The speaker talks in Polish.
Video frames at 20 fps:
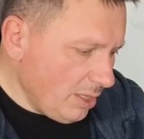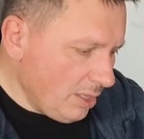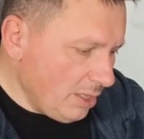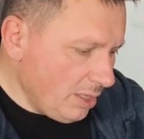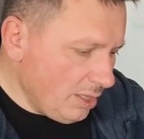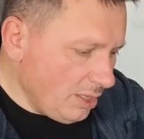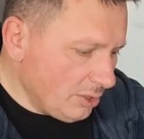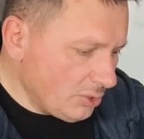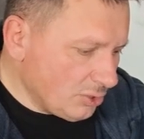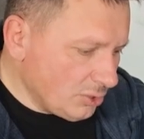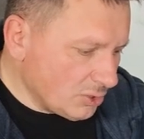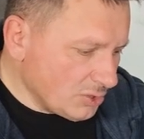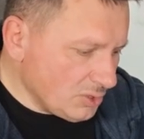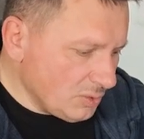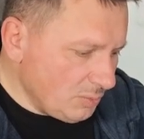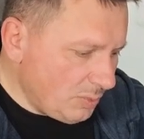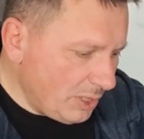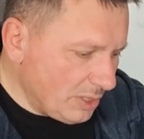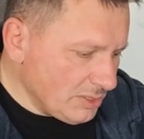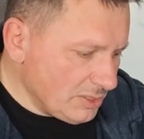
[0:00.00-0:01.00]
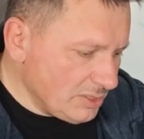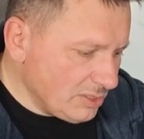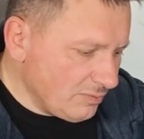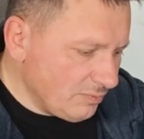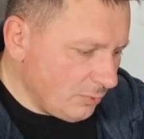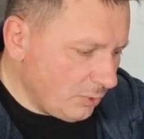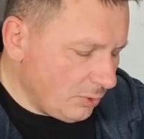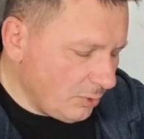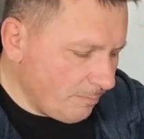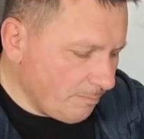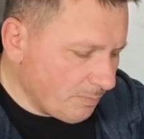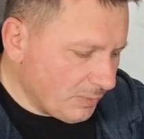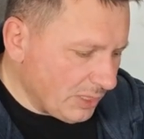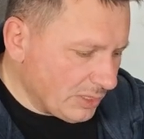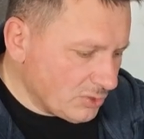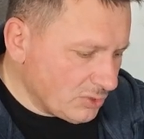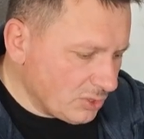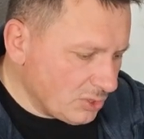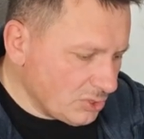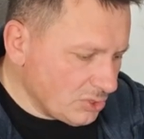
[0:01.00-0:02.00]
E, drodzy Państwo,
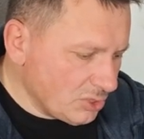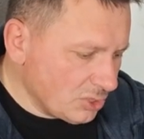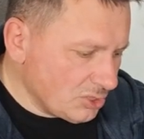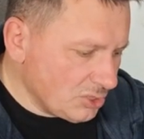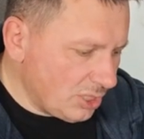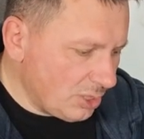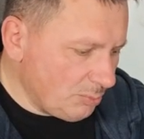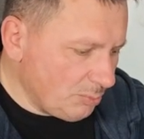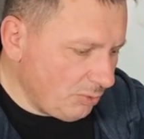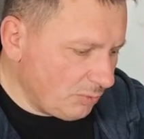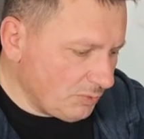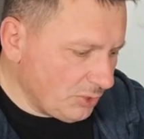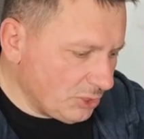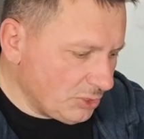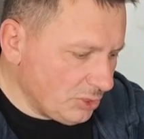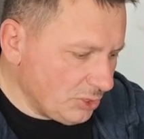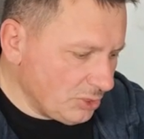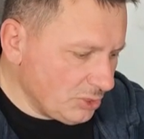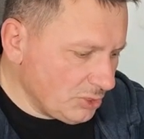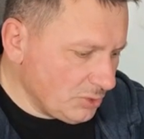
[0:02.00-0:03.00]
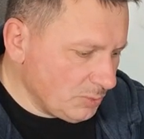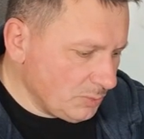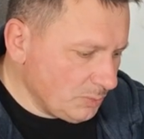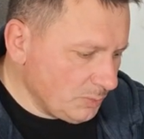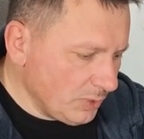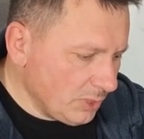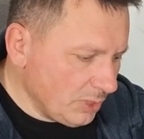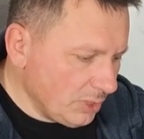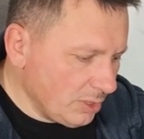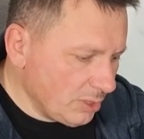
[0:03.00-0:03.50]
co jeszcze chciałem powiedzieć?